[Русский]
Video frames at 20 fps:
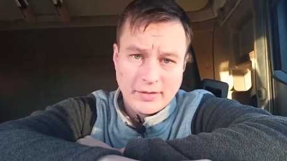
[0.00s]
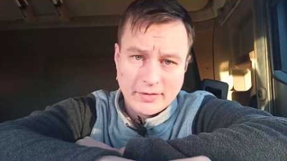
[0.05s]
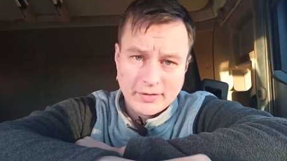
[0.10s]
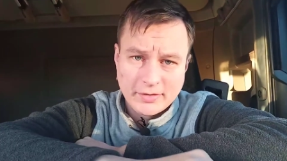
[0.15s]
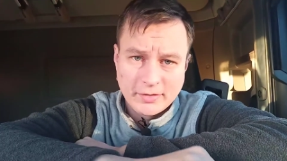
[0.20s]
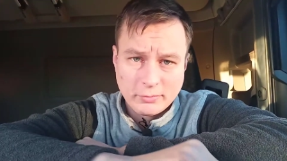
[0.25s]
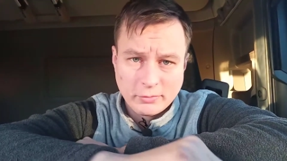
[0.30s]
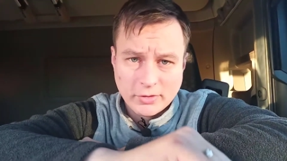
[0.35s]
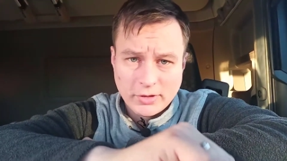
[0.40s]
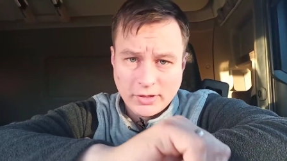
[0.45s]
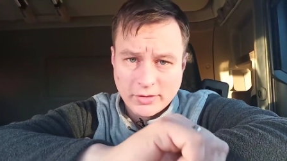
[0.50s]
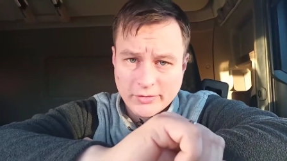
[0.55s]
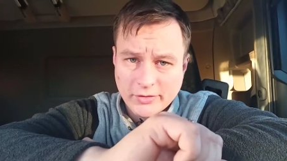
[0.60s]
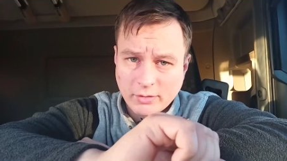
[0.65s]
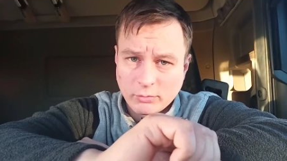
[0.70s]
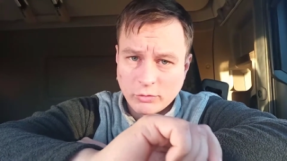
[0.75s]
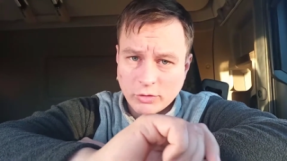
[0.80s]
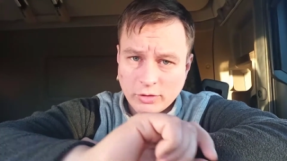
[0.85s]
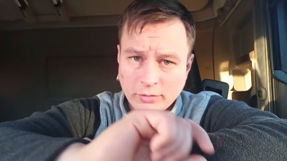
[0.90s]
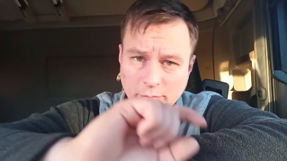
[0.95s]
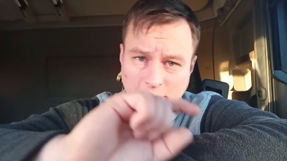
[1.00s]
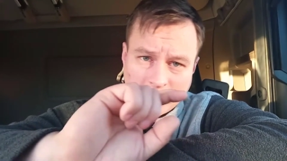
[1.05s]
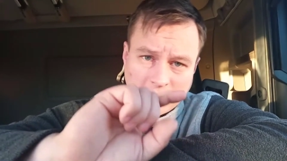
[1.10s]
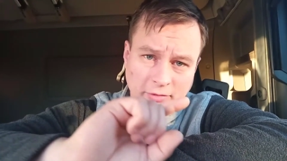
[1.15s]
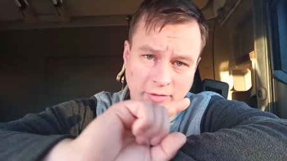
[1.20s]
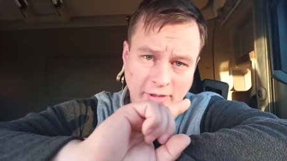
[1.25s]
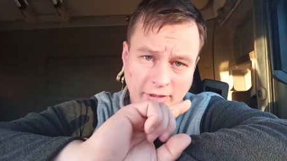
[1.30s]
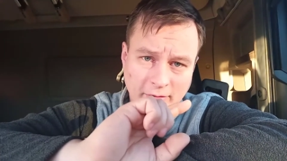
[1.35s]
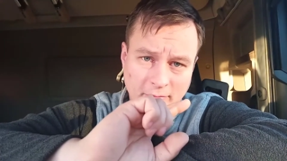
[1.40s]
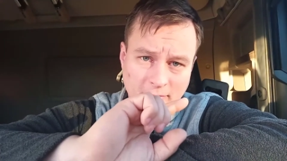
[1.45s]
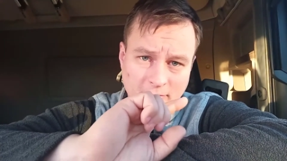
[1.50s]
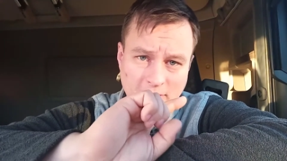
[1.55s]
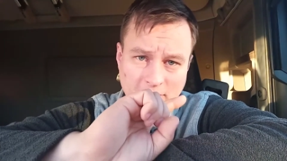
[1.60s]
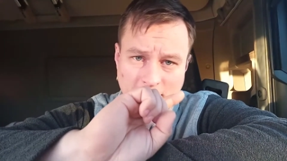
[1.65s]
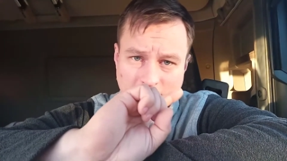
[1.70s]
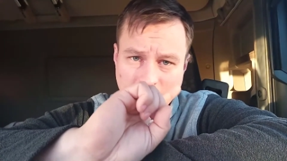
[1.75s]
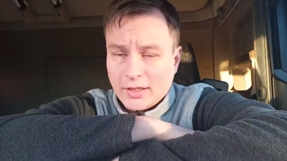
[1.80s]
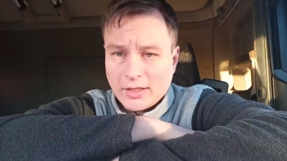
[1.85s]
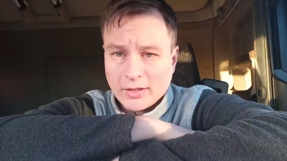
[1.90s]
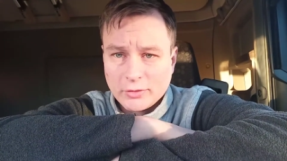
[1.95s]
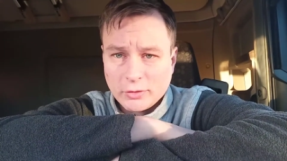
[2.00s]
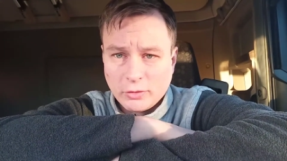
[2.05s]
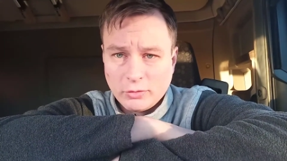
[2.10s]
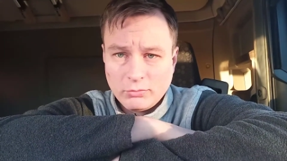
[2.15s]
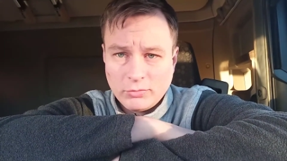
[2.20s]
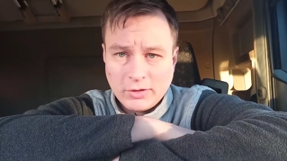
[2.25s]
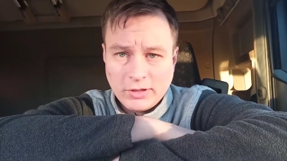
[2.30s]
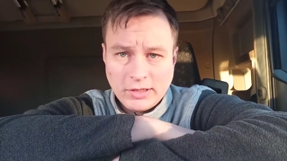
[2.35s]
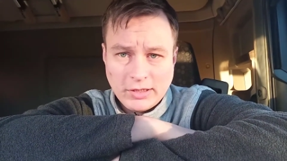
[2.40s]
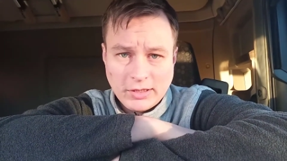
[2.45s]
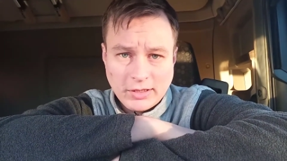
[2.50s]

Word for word: Сегодня с тобой поговорим о том,